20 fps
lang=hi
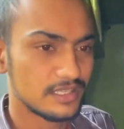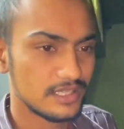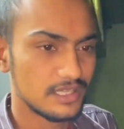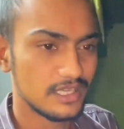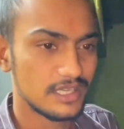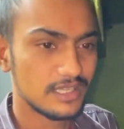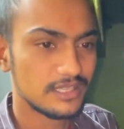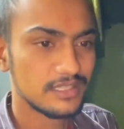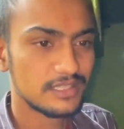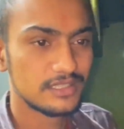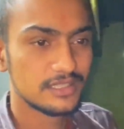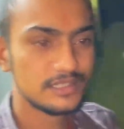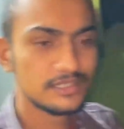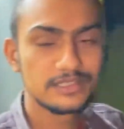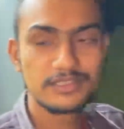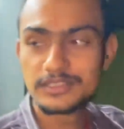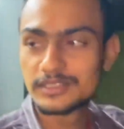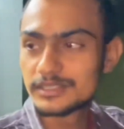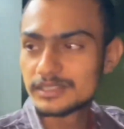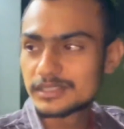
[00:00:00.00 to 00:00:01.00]
अब तो टेस्ट
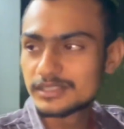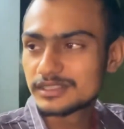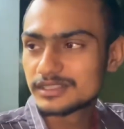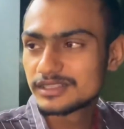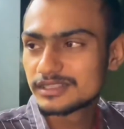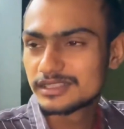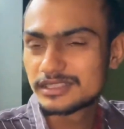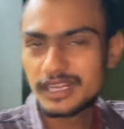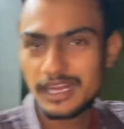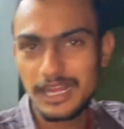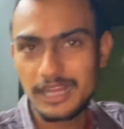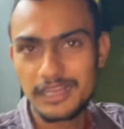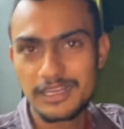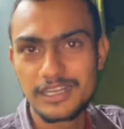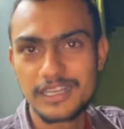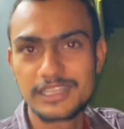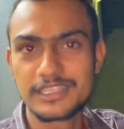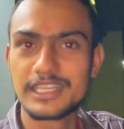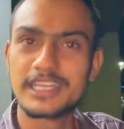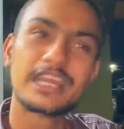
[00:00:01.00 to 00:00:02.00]
भी हो रहा है अब तो
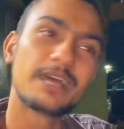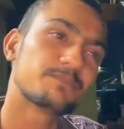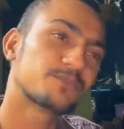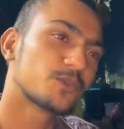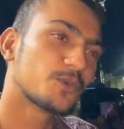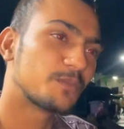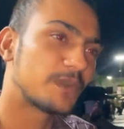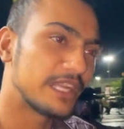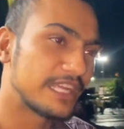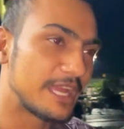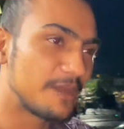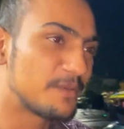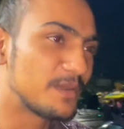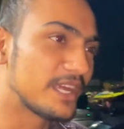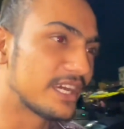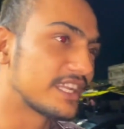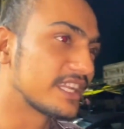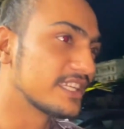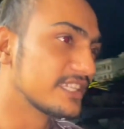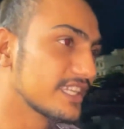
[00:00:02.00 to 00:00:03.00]
टेस्ट भी हो रहा है तो बढ़िया भी
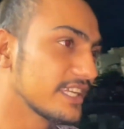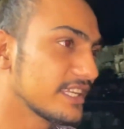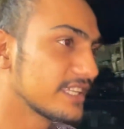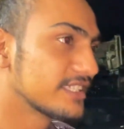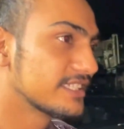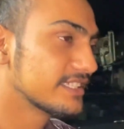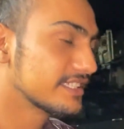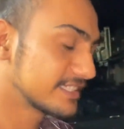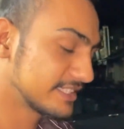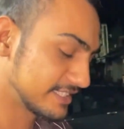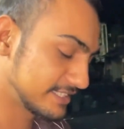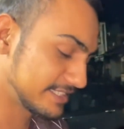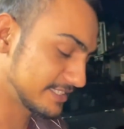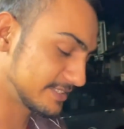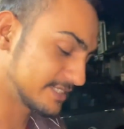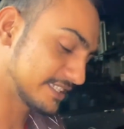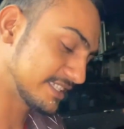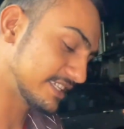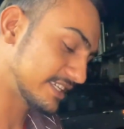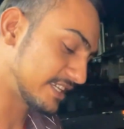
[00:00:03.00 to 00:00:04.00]
लग रही है बढ़िया भी
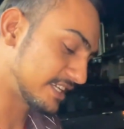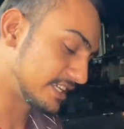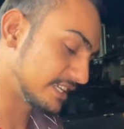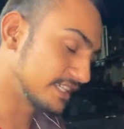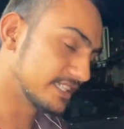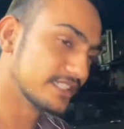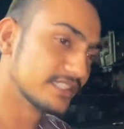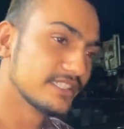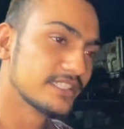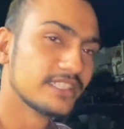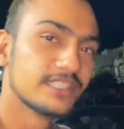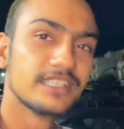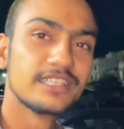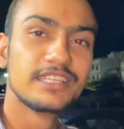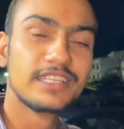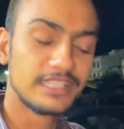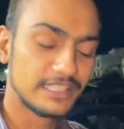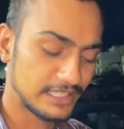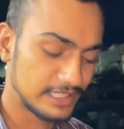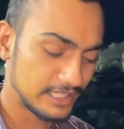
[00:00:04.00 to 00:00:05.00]
लग रही है कहा नहीं
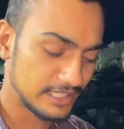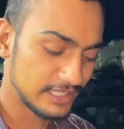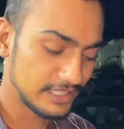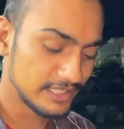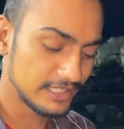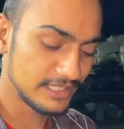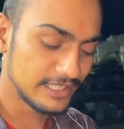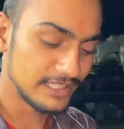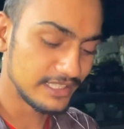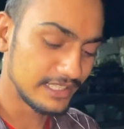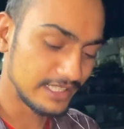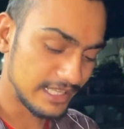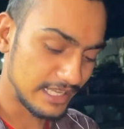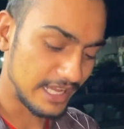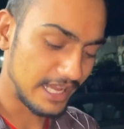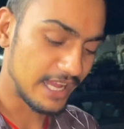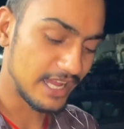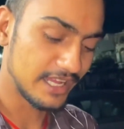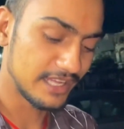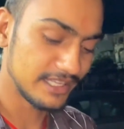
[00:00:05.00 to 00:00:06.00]
लगा पैसा कौन के लगे अपने
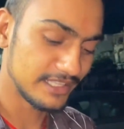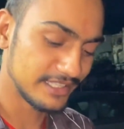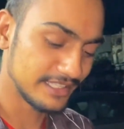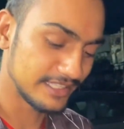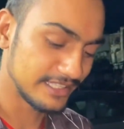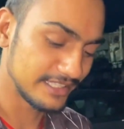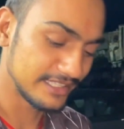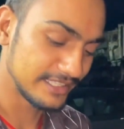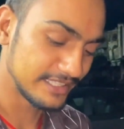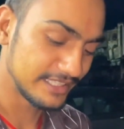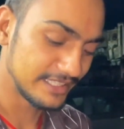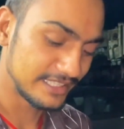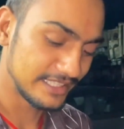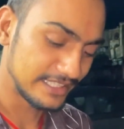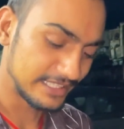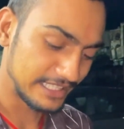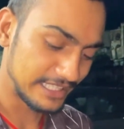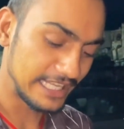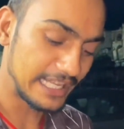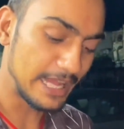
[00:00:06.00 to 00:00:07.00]
थोड़ी लगे
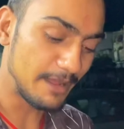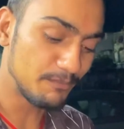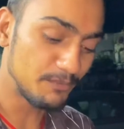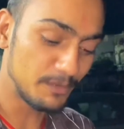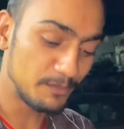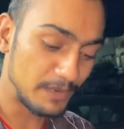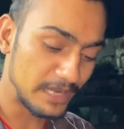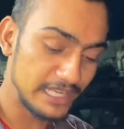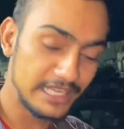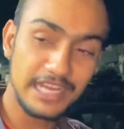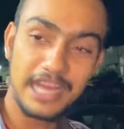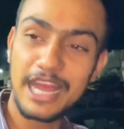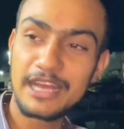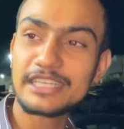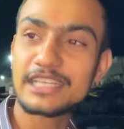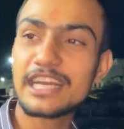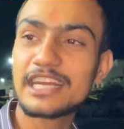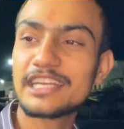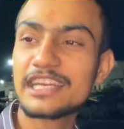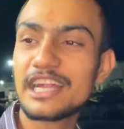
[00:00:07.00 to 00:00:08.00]
नहीं अब बढ़िया
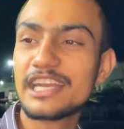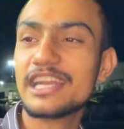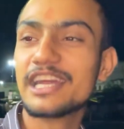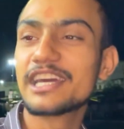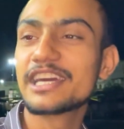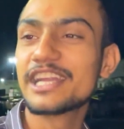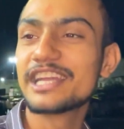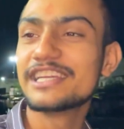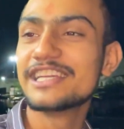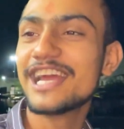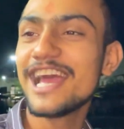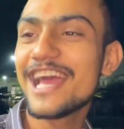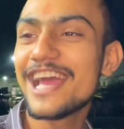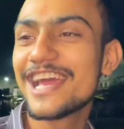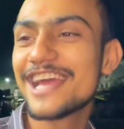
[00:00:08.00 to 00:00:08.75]
रख लग रही है